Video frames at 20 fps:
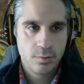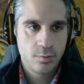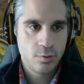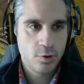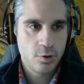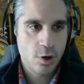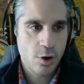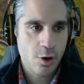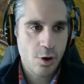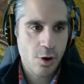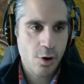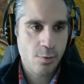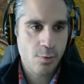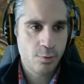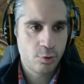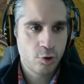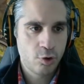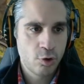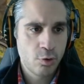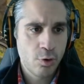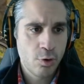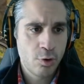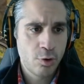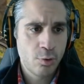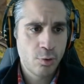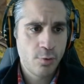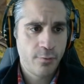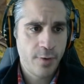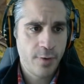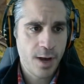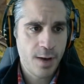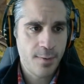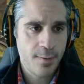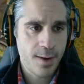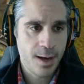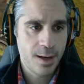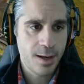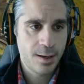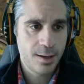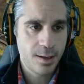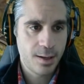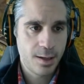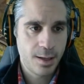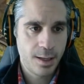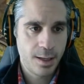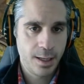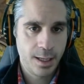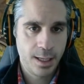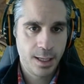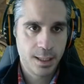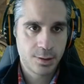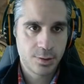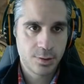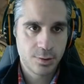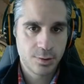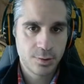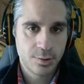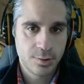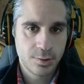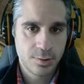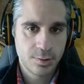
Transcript: Tú no, tú no, Eso.